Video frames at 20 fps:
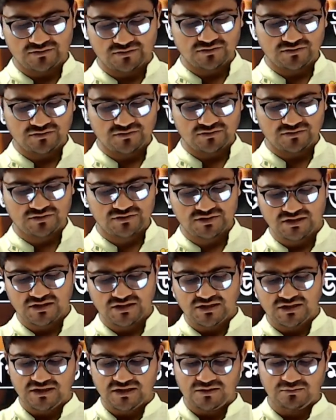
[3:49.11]
মোহাম্মদ
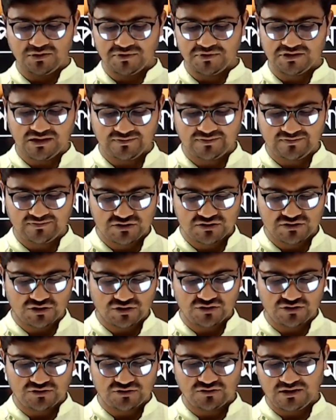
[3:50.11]
তানভীর চট্টগ্রাম থেকে
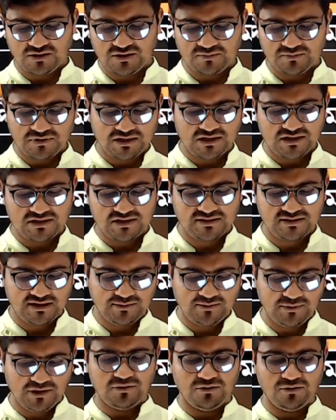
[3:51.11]
জাইমা রহমানও
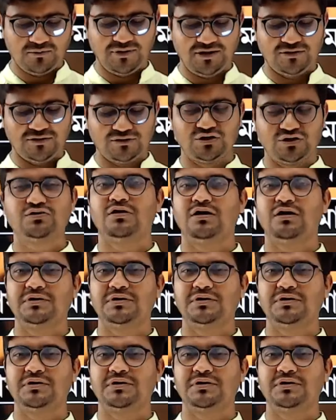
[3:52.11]
চট্টগ্রাম থেকে